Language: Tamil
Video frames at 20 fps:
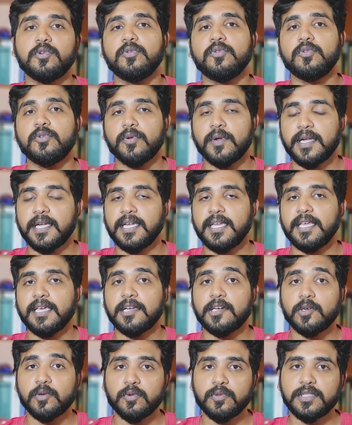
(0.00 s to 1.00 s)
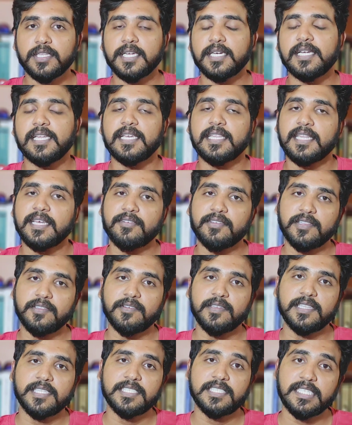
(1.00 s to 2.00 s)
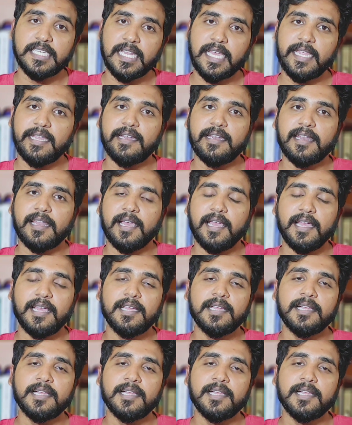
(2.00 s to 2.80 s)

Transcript: டூ டுவெண்ட்டி ஆர் டூ தேர்ட்டிக்கு தான் வந்து வந்துச்சு நைட்டில்